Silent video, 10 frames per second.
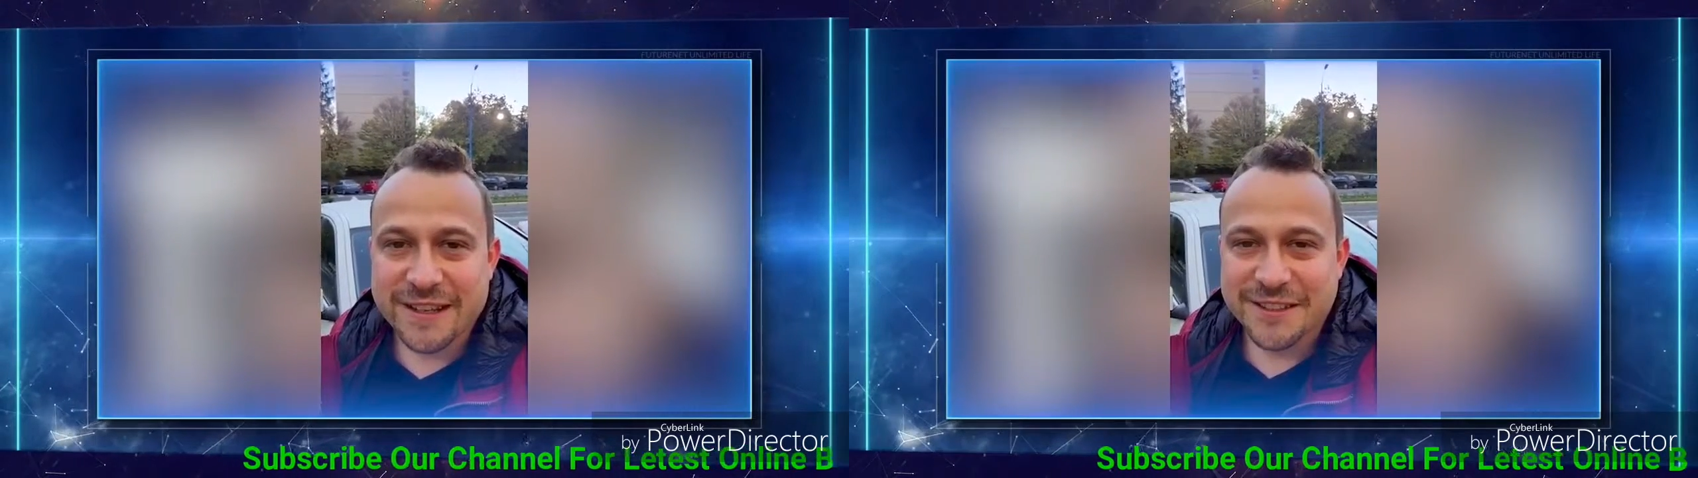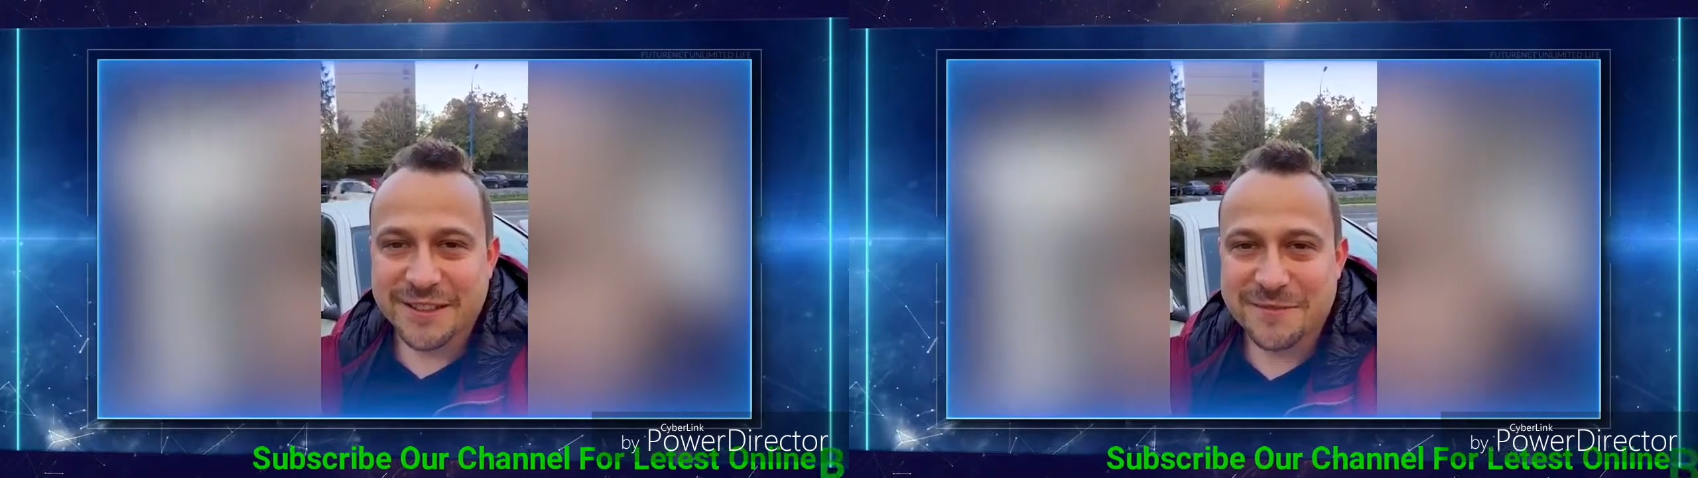
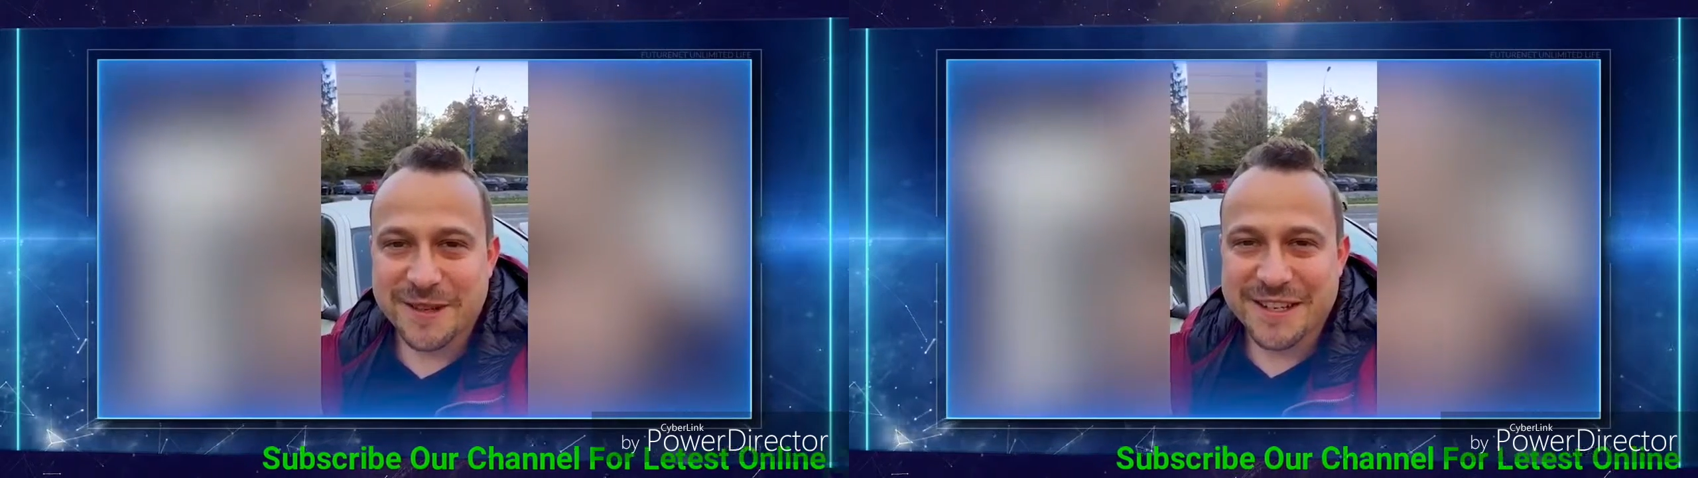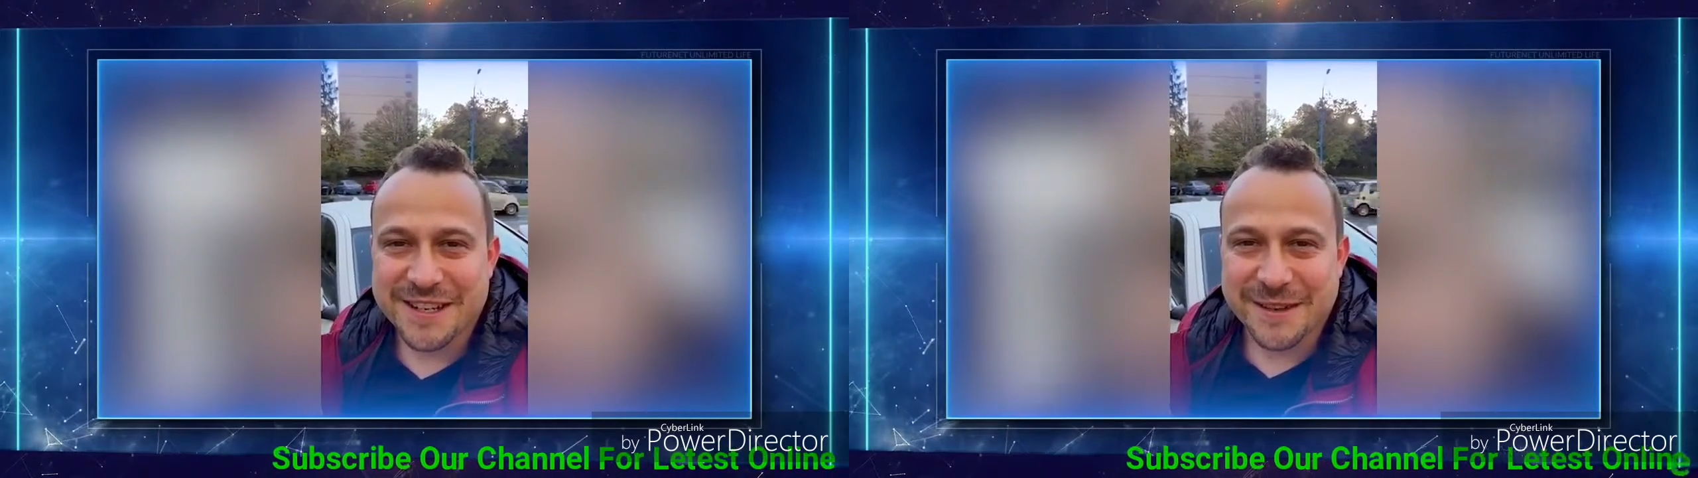Do
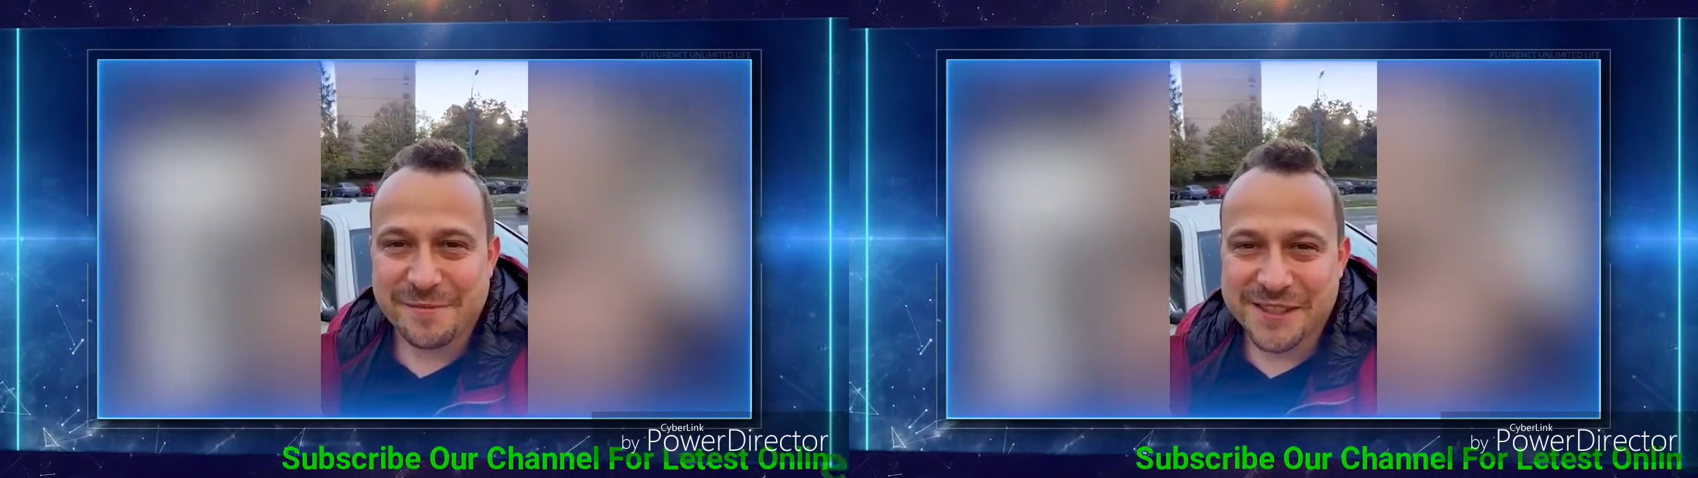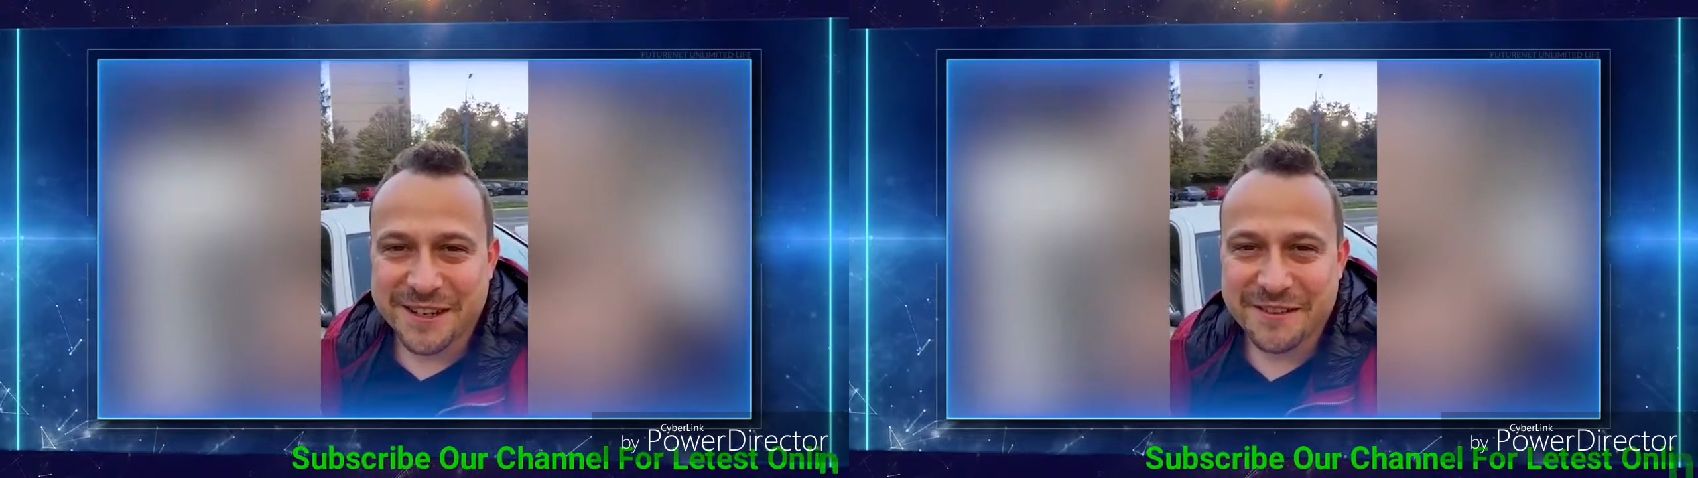zobaczenia,
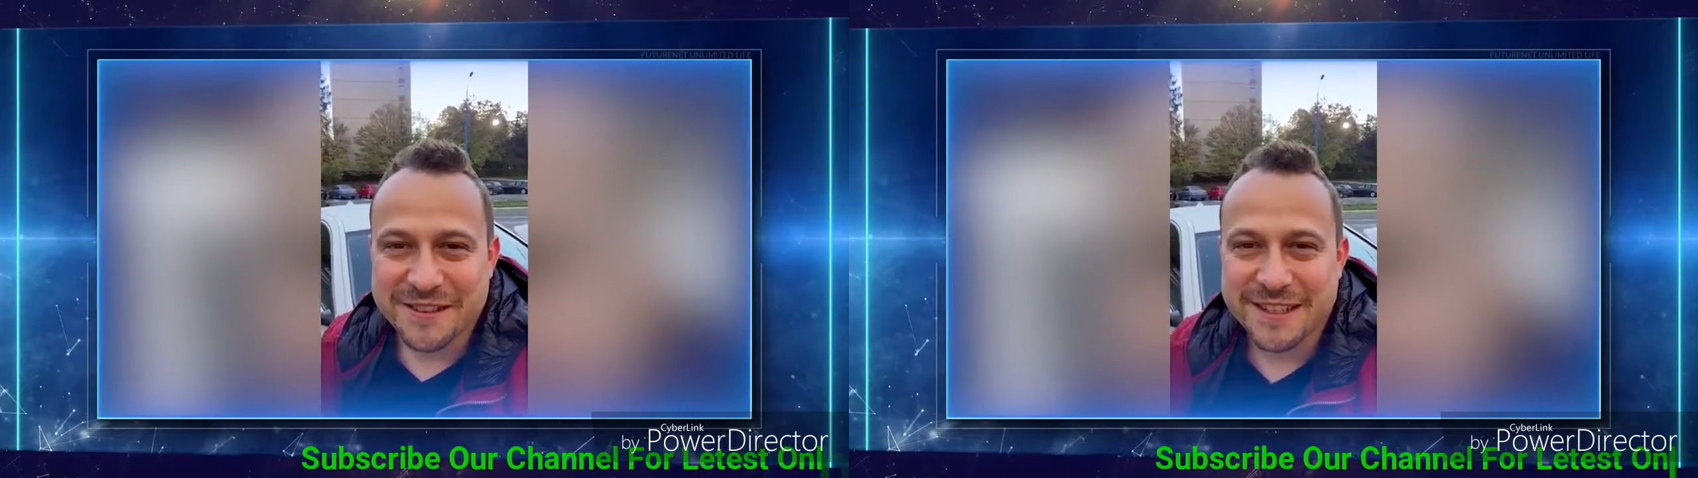pozdrawiam